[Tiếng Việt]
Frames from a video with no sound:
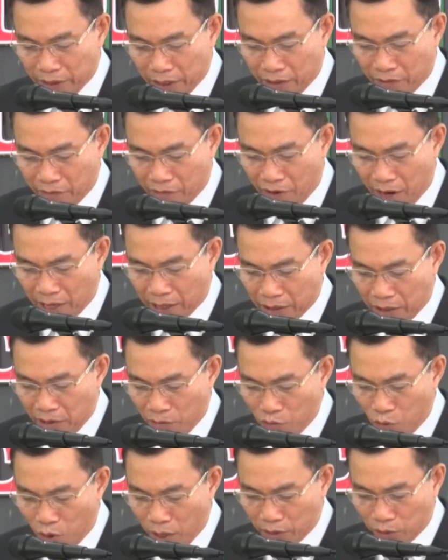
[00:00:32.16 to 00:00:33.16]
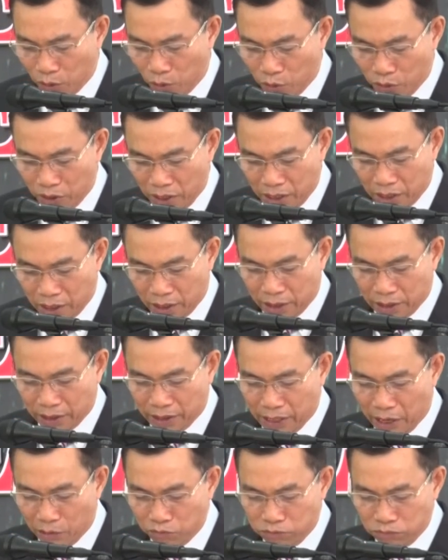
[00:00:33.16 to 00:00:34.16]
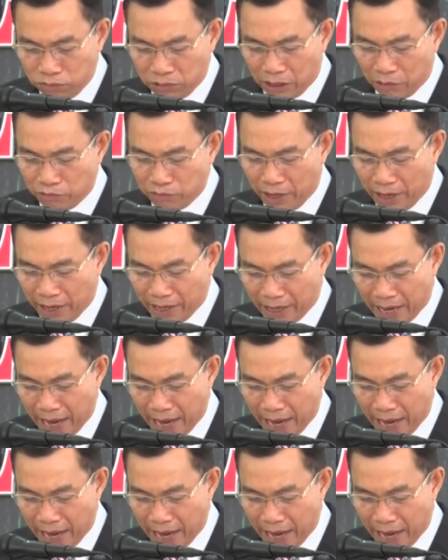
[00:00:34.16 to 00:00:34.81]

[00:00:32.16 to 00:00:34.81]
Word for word: thực vật nông hóa thụ nhượng giống công nghệ